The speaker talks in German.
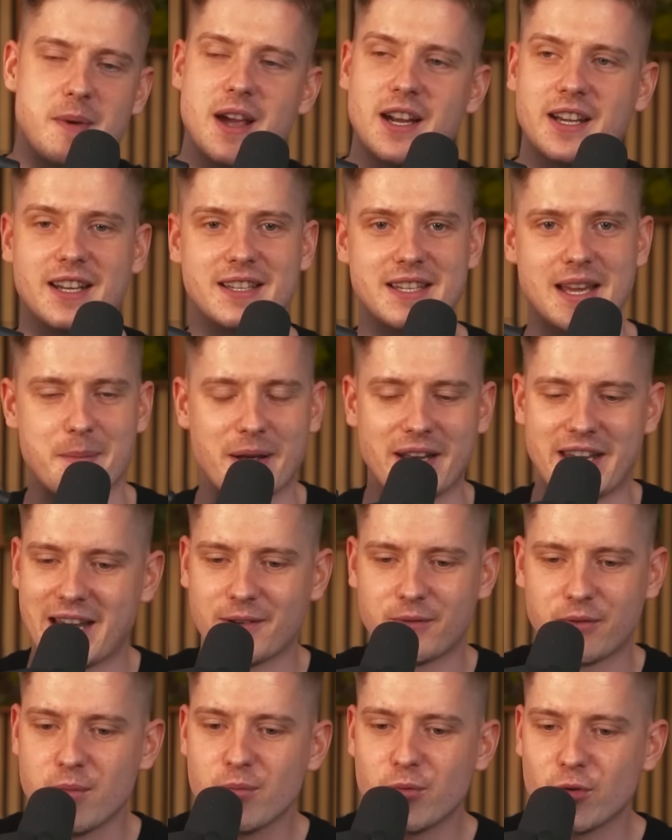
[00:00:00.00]
macht das. Aber der
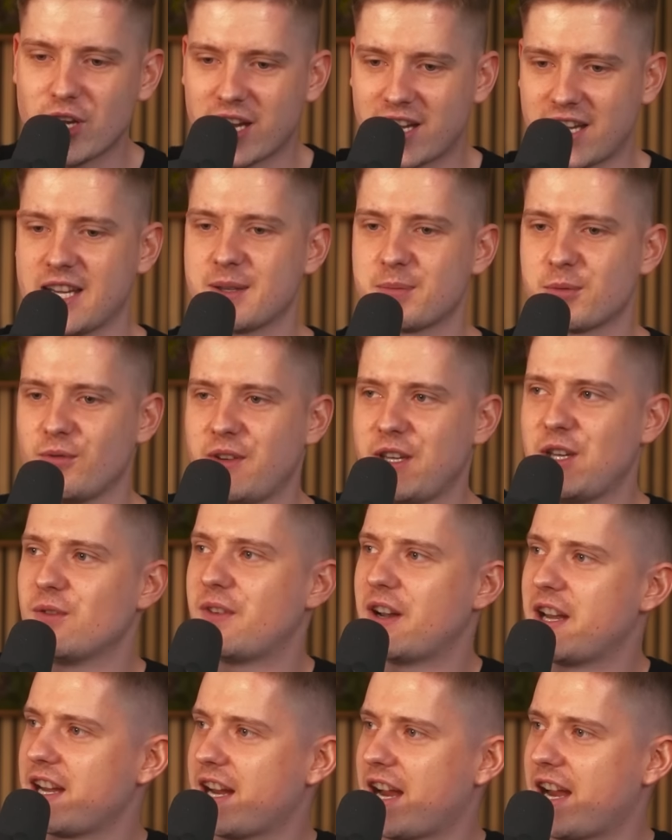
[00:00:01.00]
hat 500 Klicks pro Video,
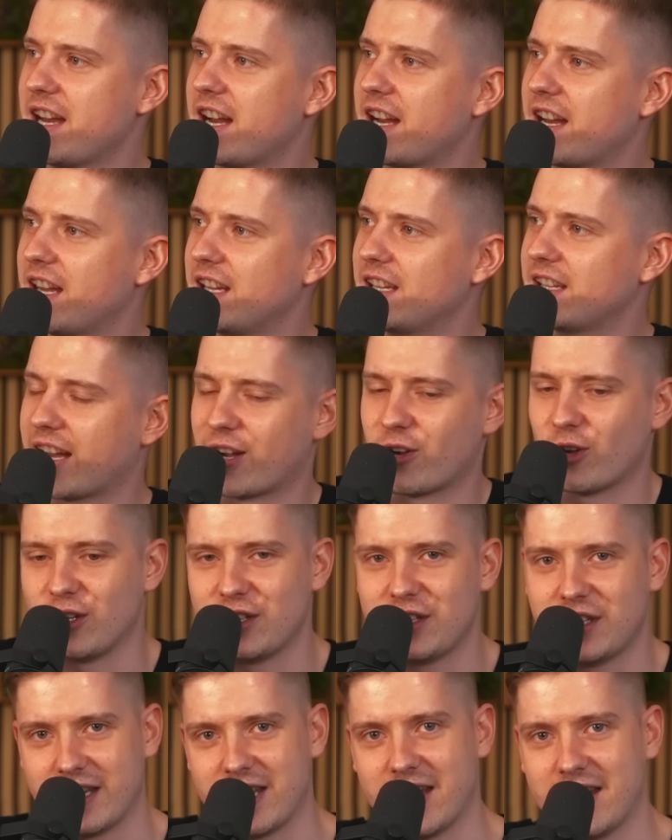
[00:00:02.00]
weil ihn keiner kennt. Dann könnte
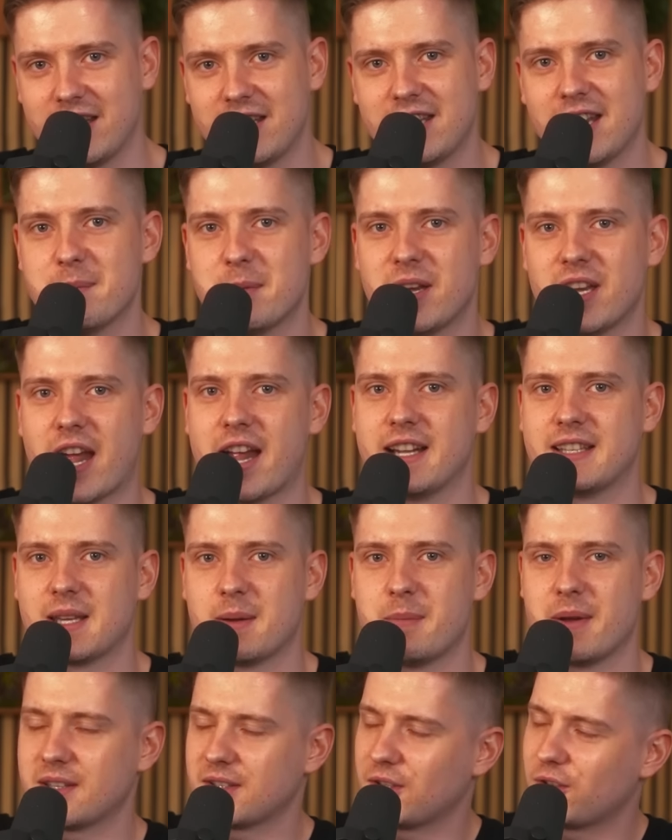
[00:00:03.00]
ich den hier nicht nehmen als
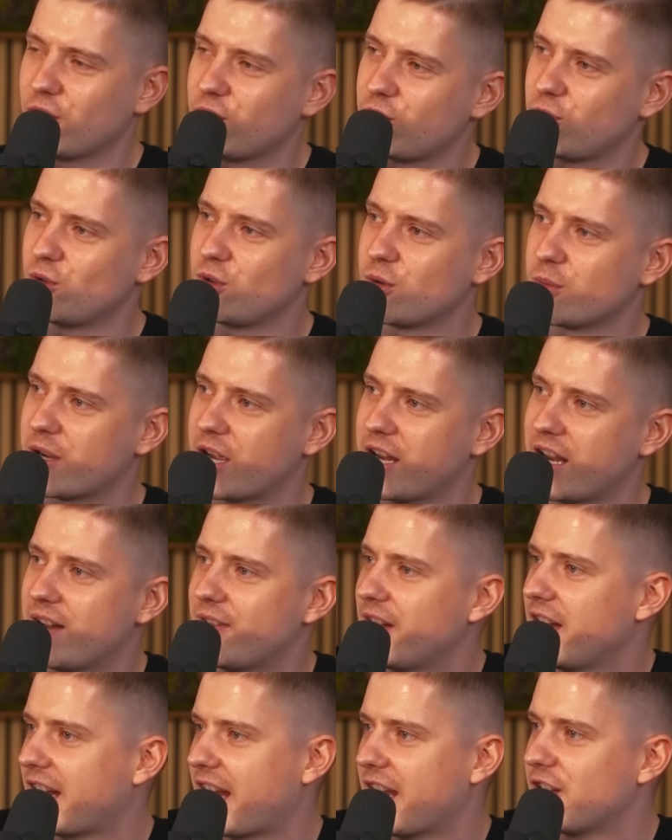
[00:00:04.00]
der beste deutsche YouTube-Kanal,
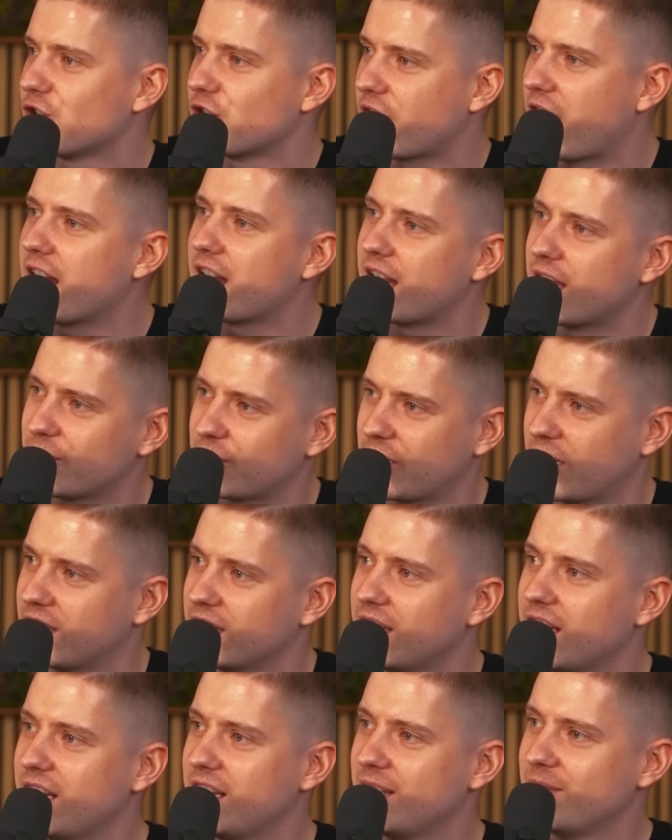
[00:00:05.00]
weil er keine Strahlkraft
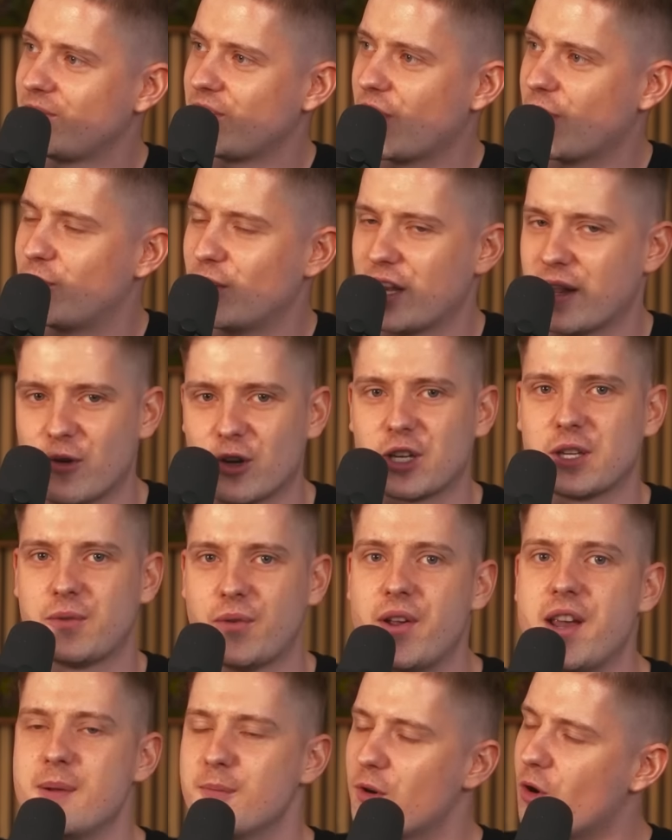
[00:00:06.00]
hat. Obwohl er wirklich
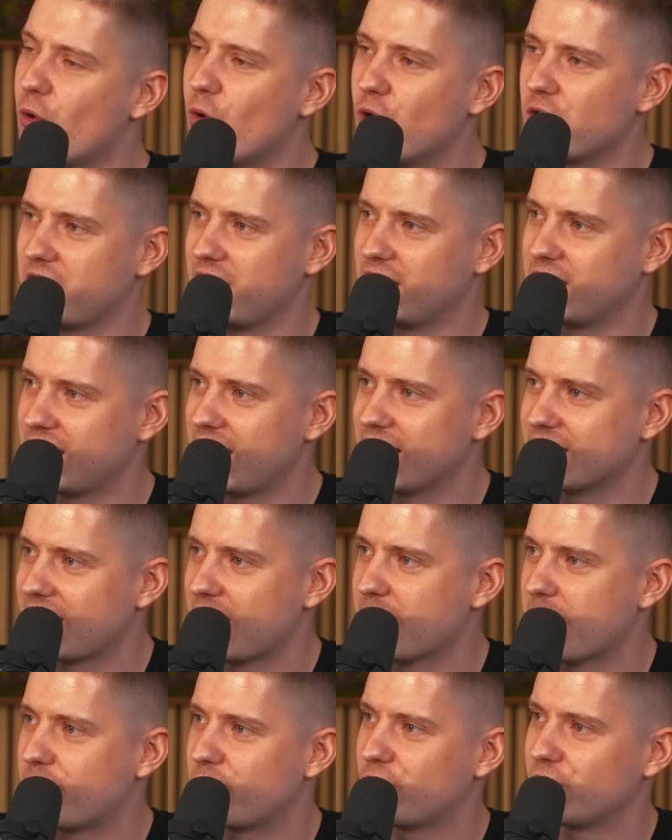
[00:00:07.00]
Filme hochlädt, Nein, die er
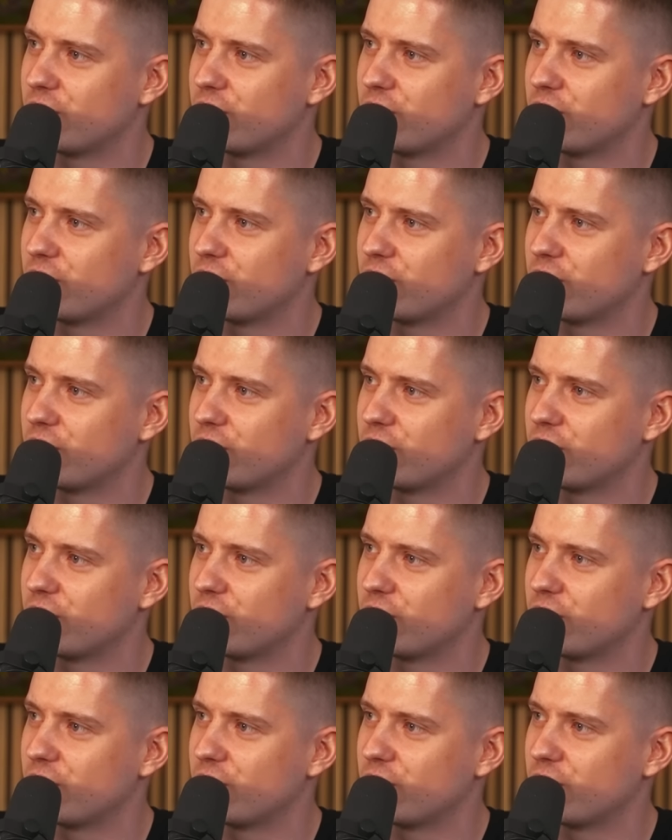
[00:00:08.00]
selber ist,